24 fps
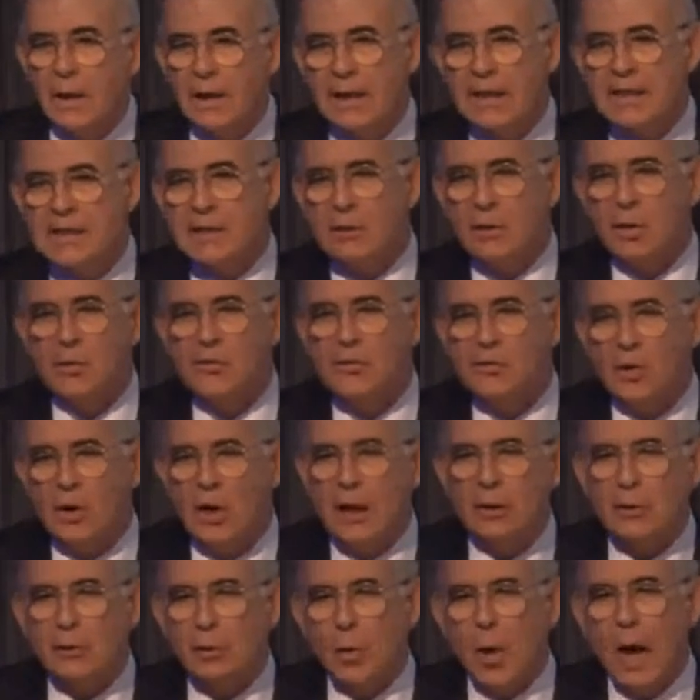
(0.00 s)
la situación
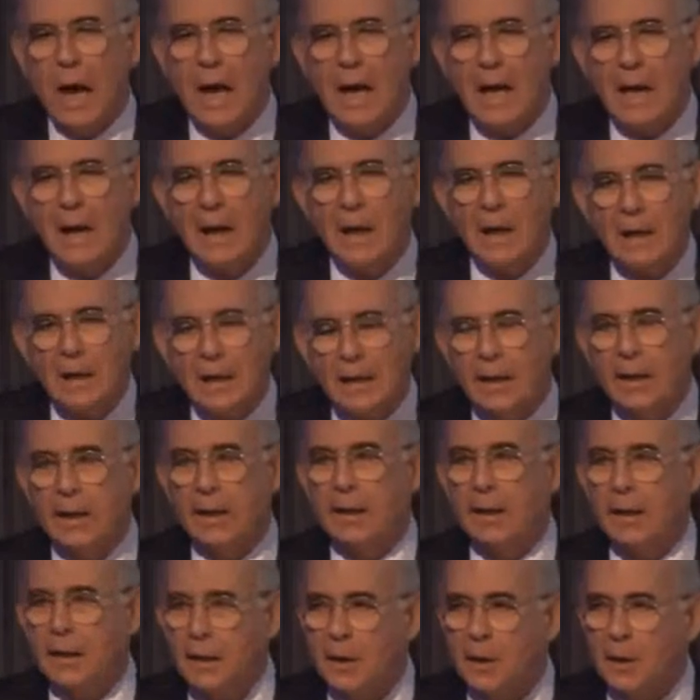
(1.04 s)
actual
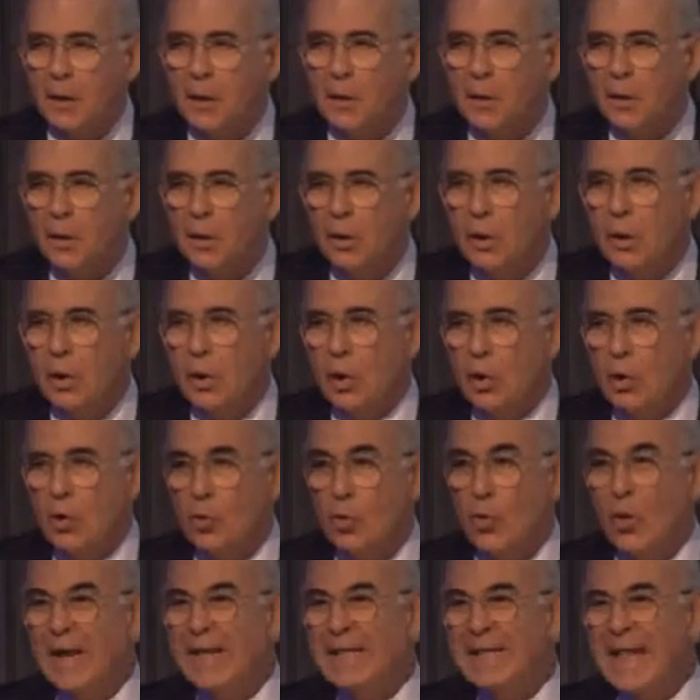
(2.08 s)
eh, eh,
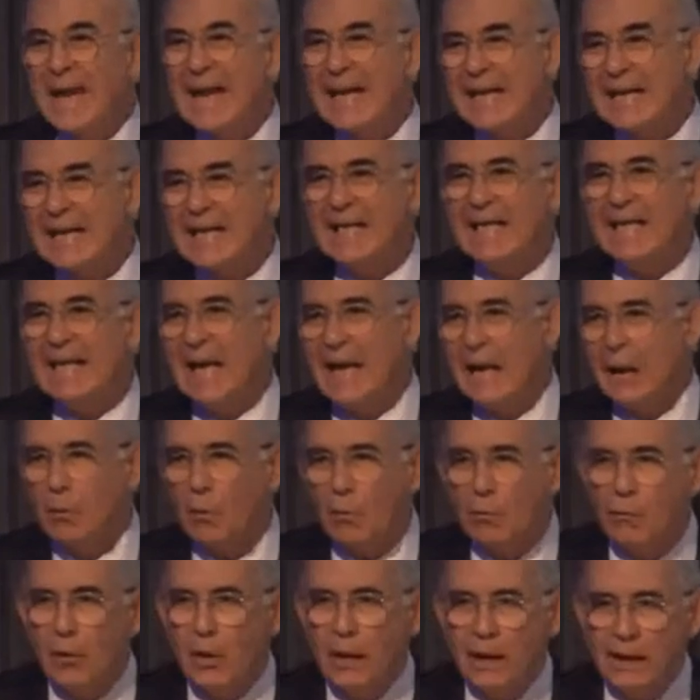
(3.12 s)
no es tan crítica
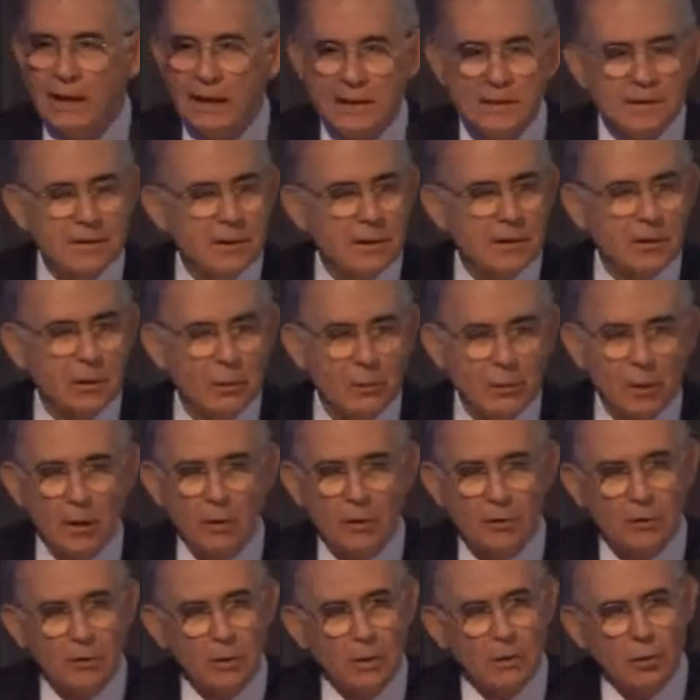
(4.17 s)
como fue la crisis del
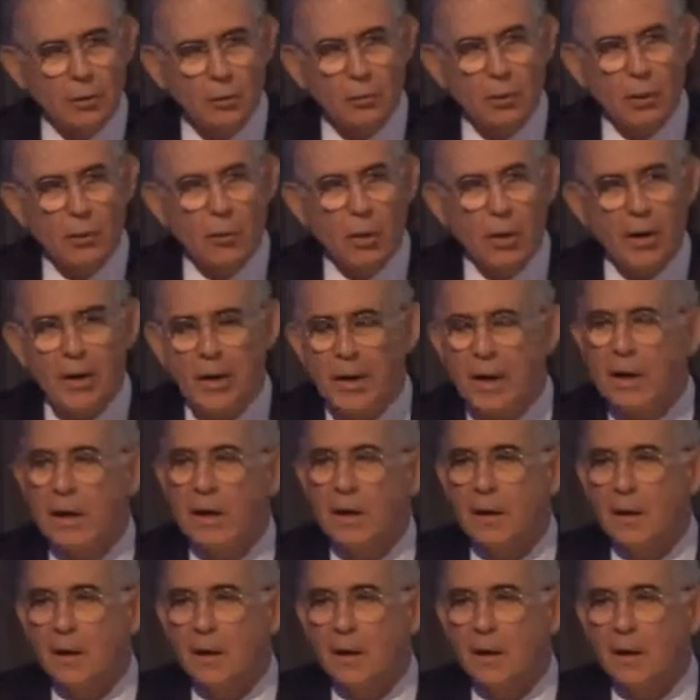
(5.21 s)
2008 del 2009.